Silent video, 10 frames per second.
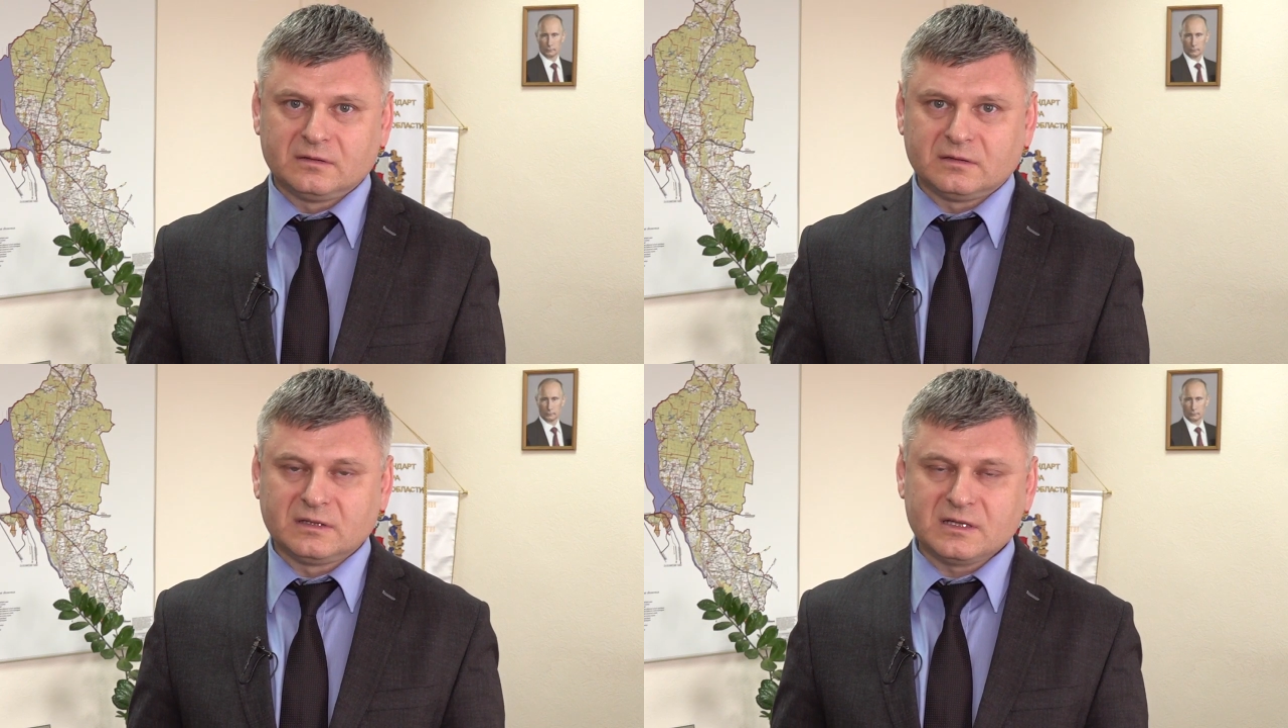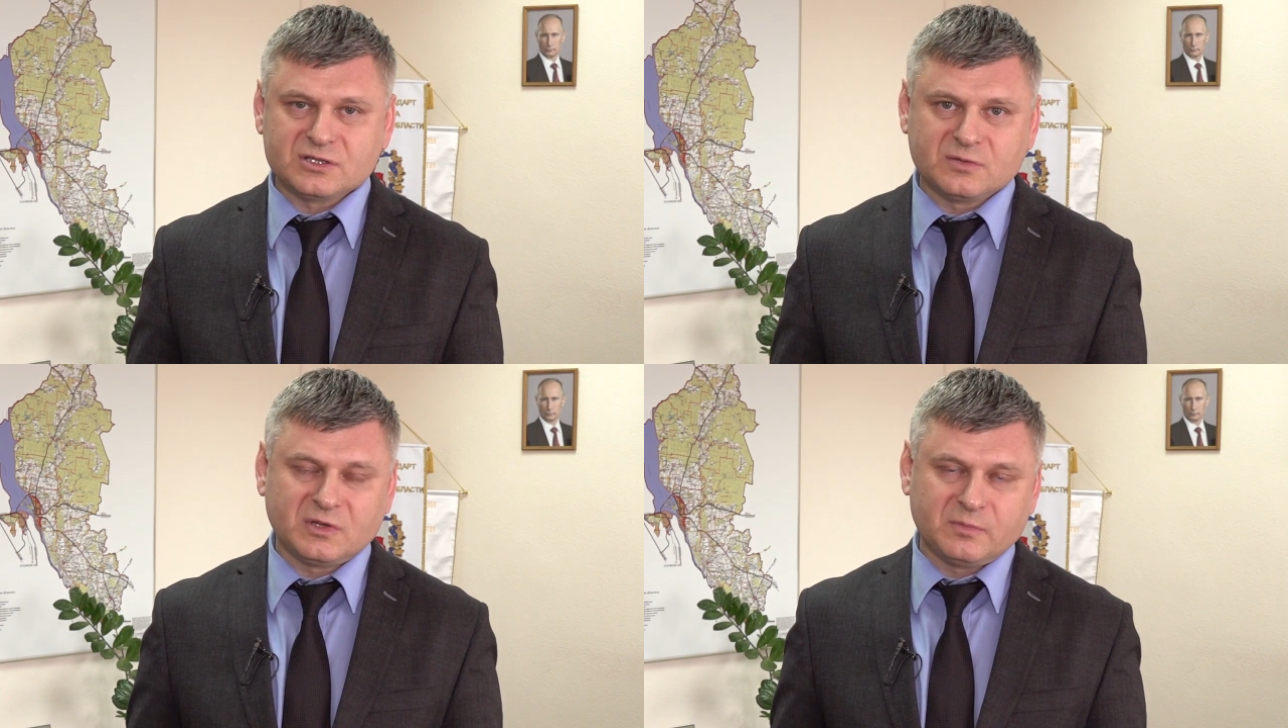
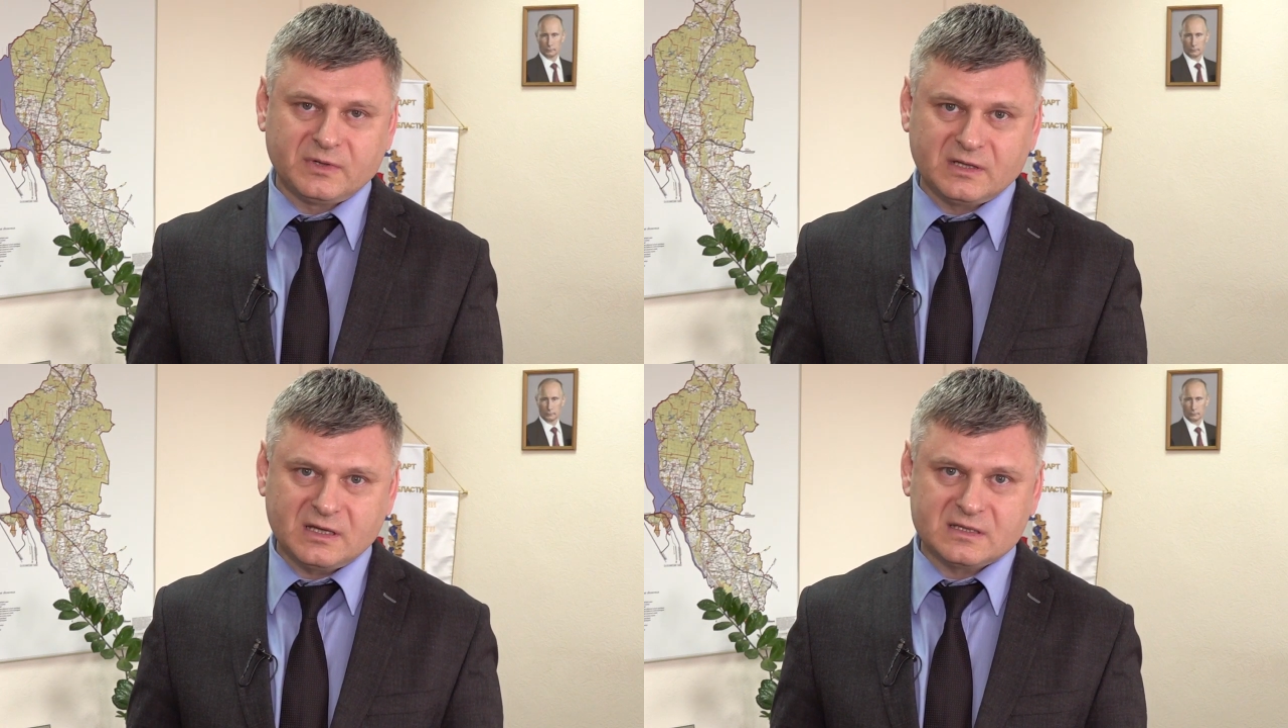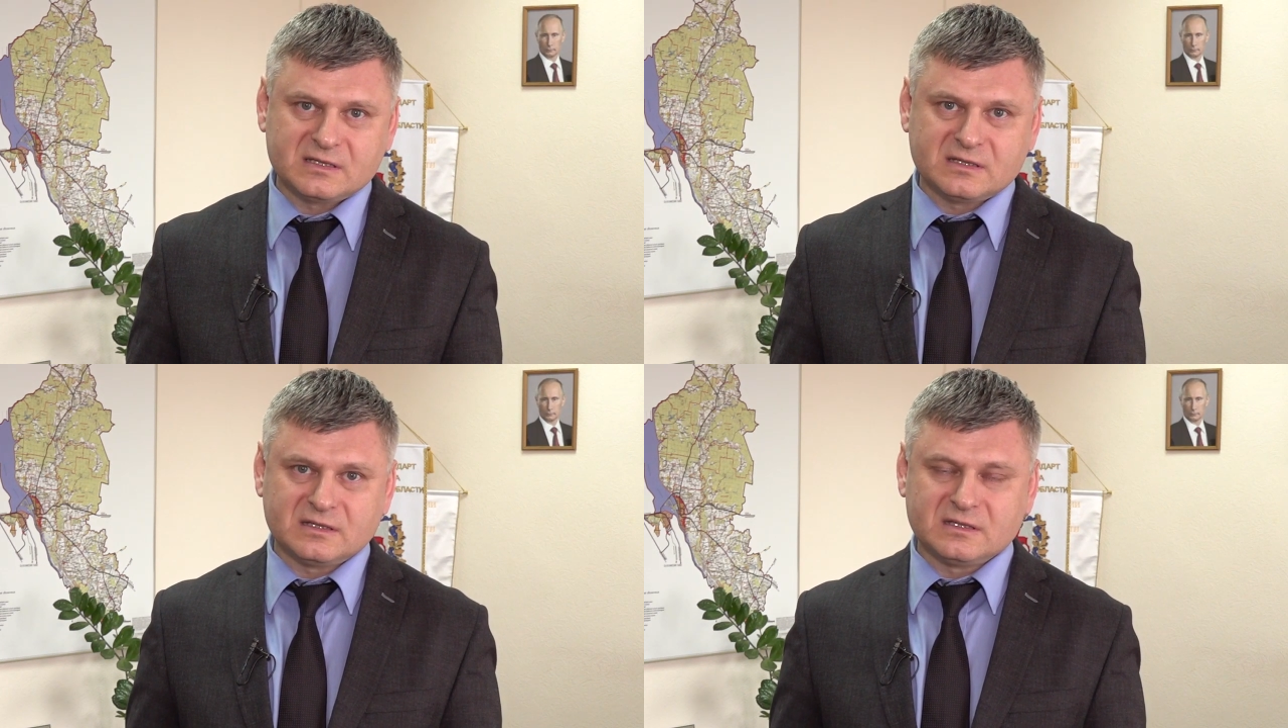наши
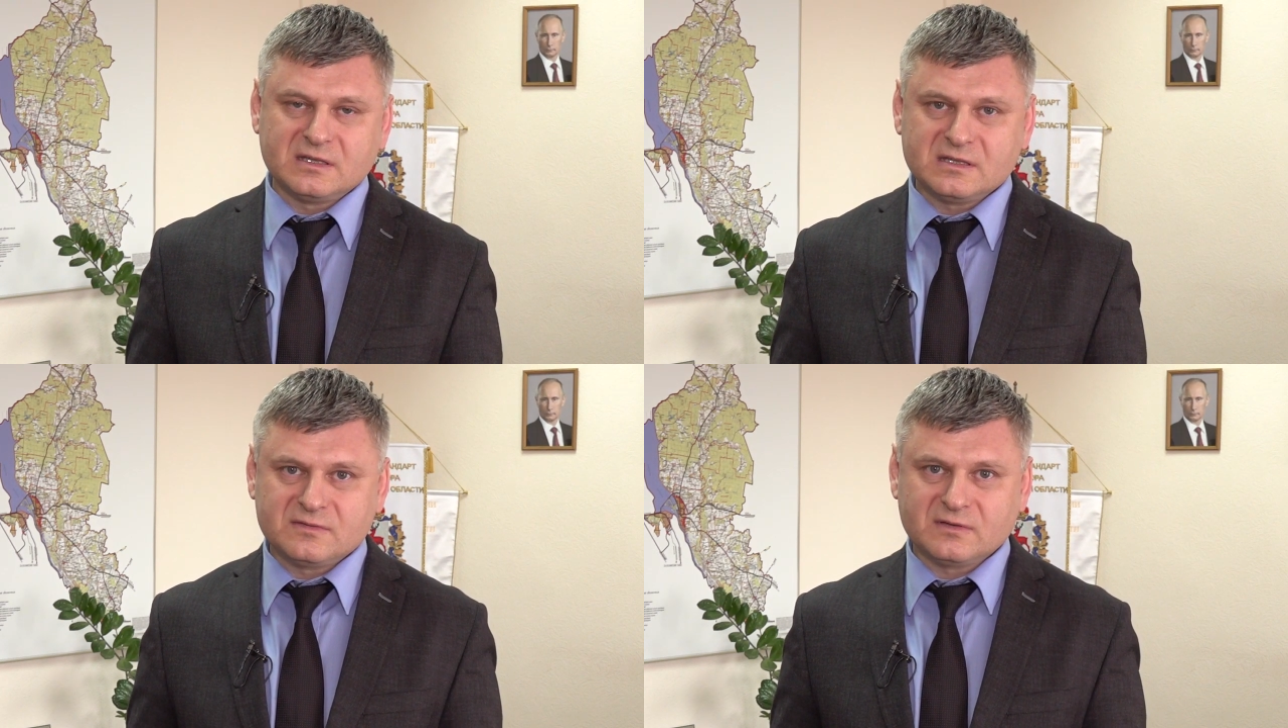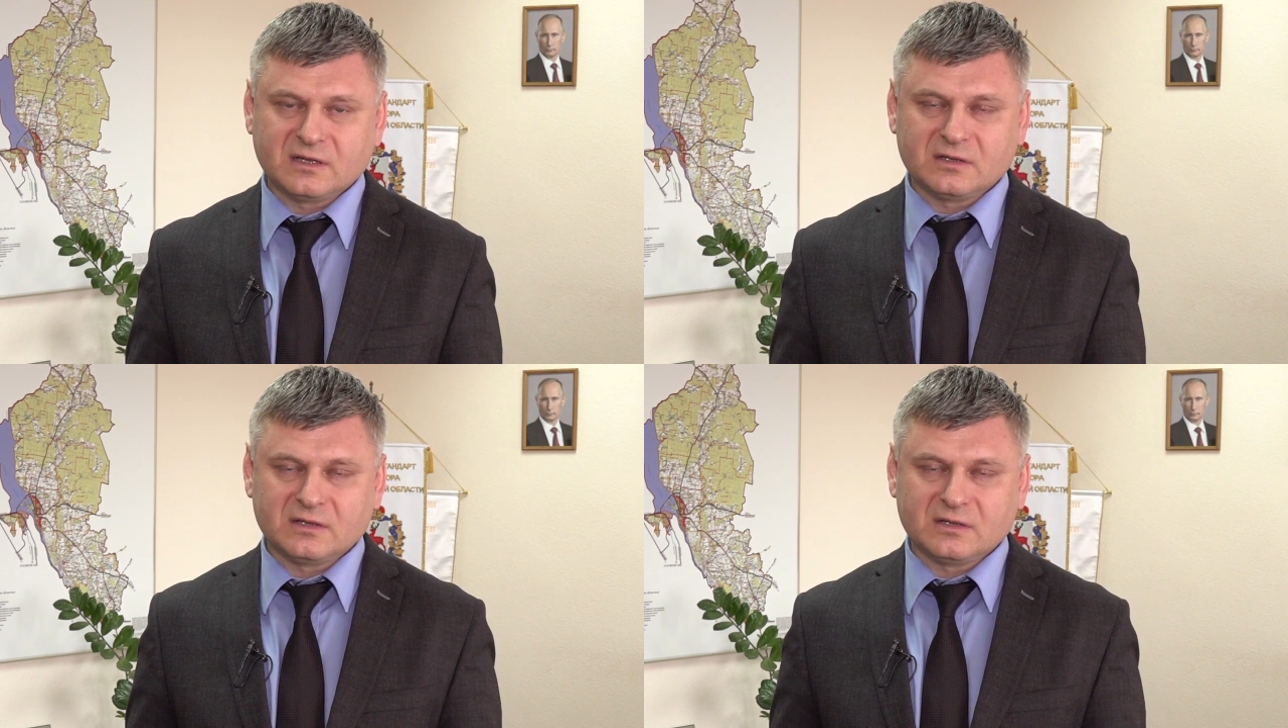мероприятия и действия,